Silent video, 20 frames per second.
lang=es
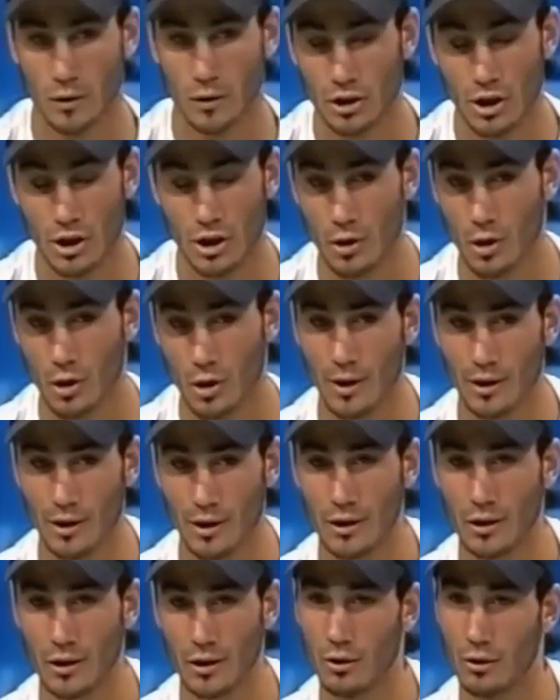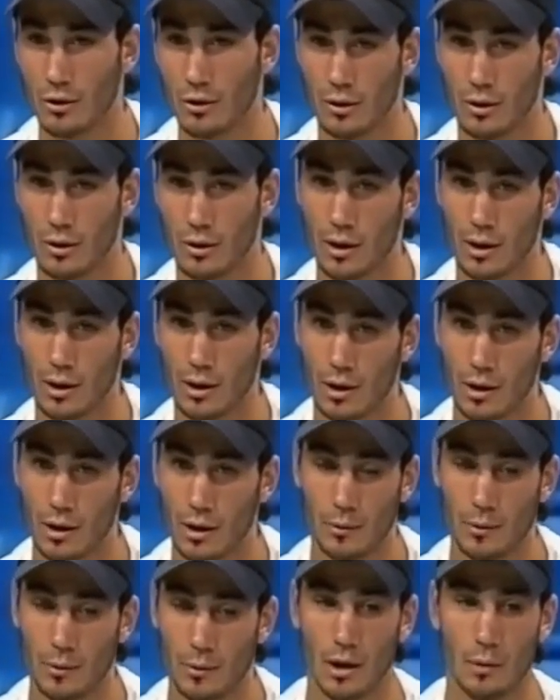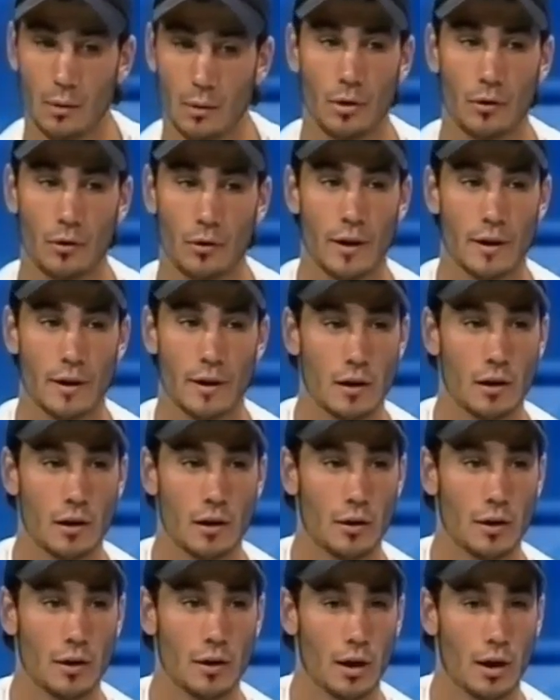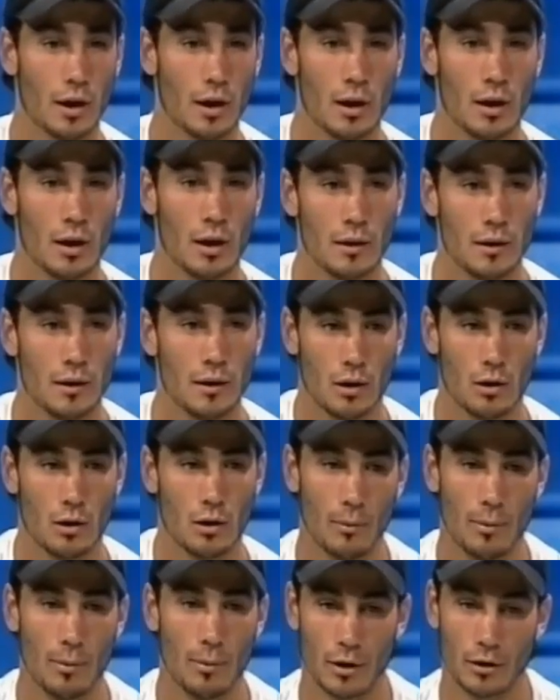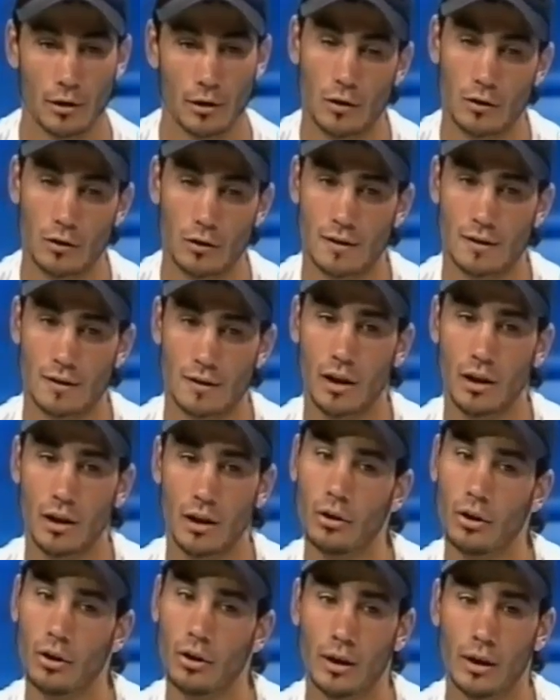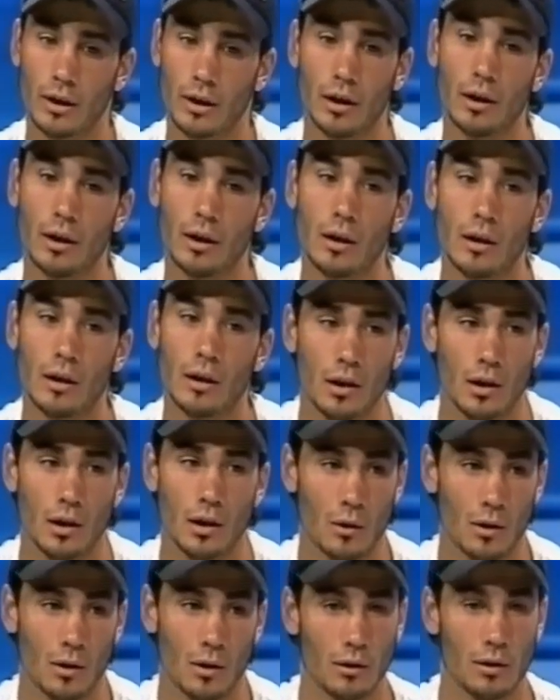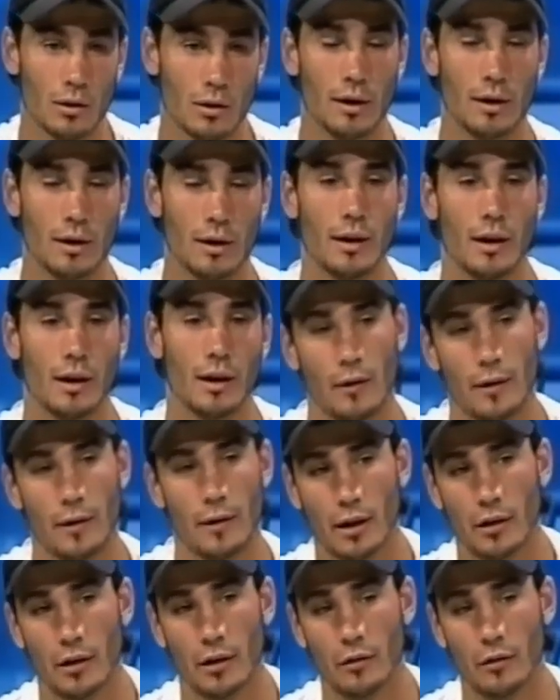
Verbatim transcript: Cuando terminó el partido, eh, viene el profe a decirnos de que, iba perdiendo 2 a 0 y bueno, la alegría la